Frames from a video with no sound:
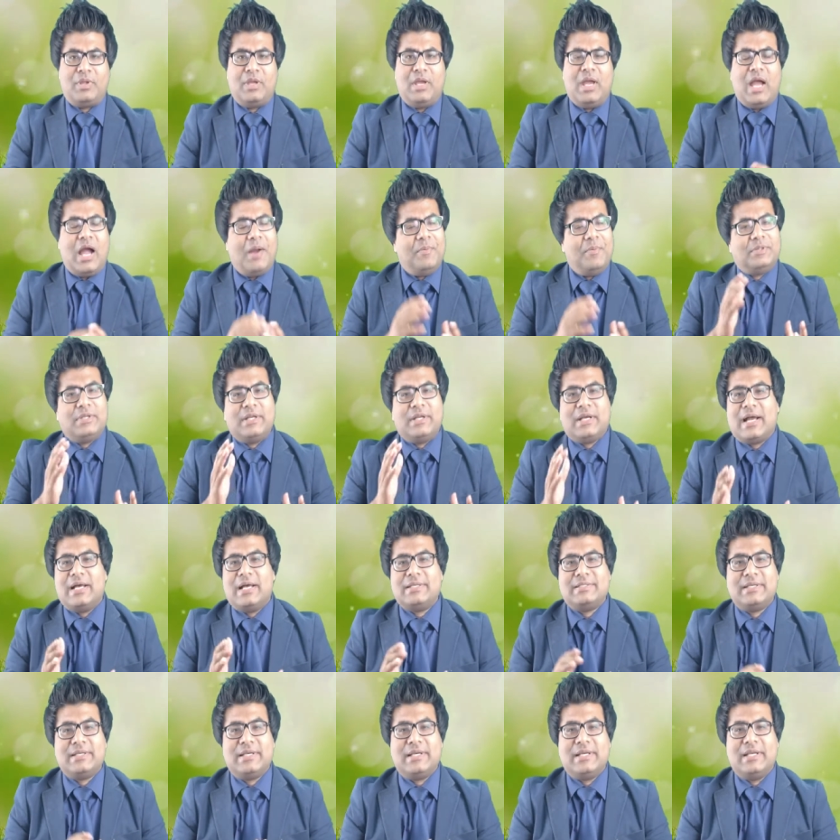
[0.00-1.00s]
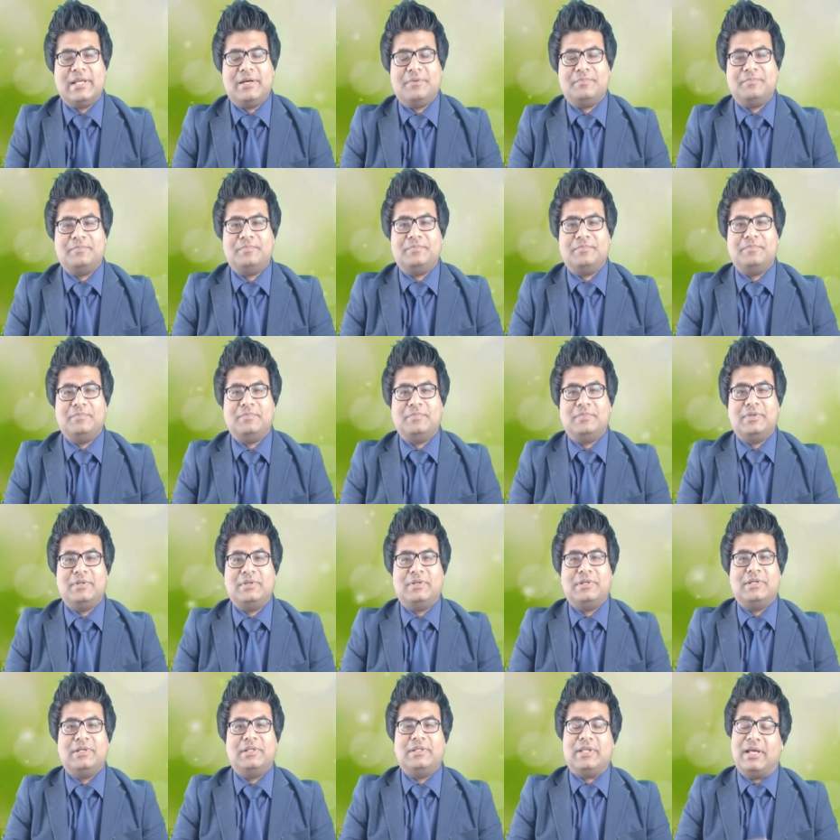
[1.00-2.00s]
আমি তার কাছে গেলাম
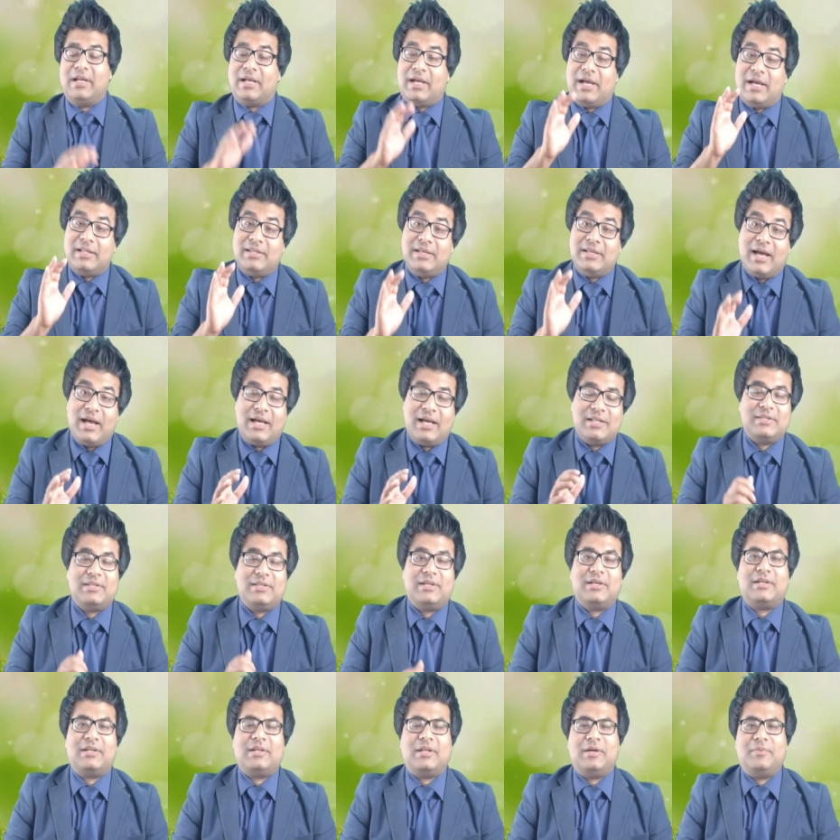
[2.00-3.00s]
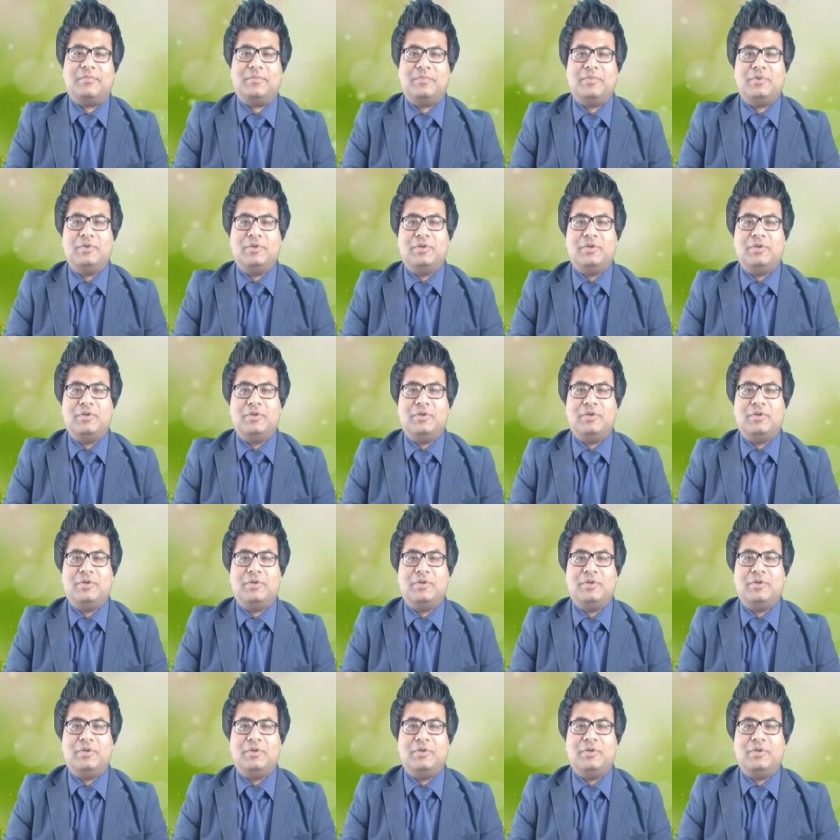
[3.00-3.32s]
তার কাঁধে হাত রাখলাম